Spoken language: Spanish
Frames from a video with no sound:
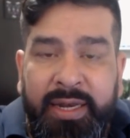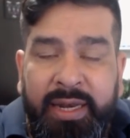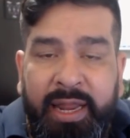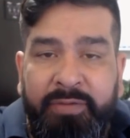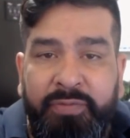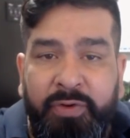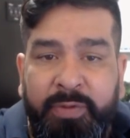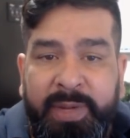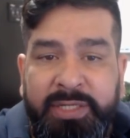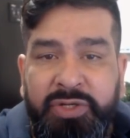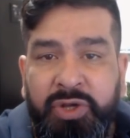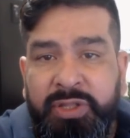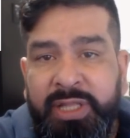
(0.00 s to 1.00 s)
la
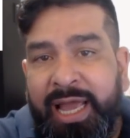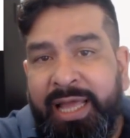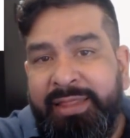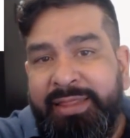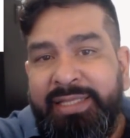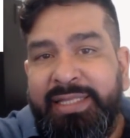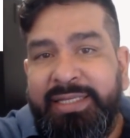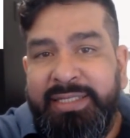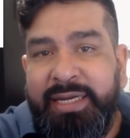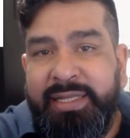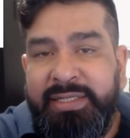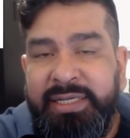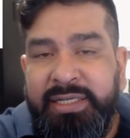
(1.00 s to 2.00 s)
información antes de
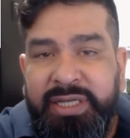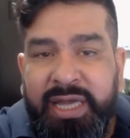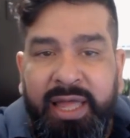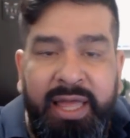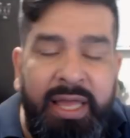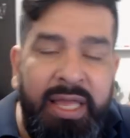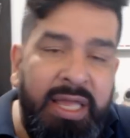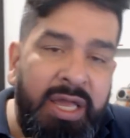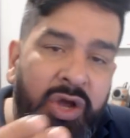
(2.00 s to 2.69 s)
ser desechada